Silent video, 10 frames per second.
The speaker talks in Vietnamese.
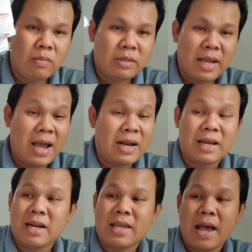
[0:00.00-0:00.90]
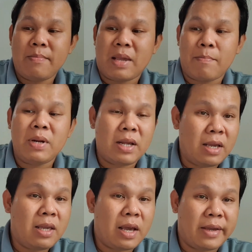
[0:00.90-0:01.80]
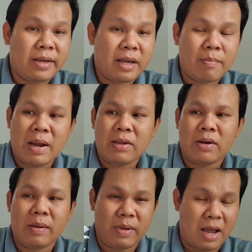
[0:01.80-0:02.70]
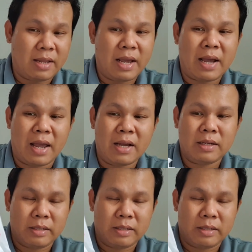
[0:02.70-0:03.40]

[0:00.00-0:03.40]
giá này là giá nhập bên kia về em bán cho anh em giả giá rẻ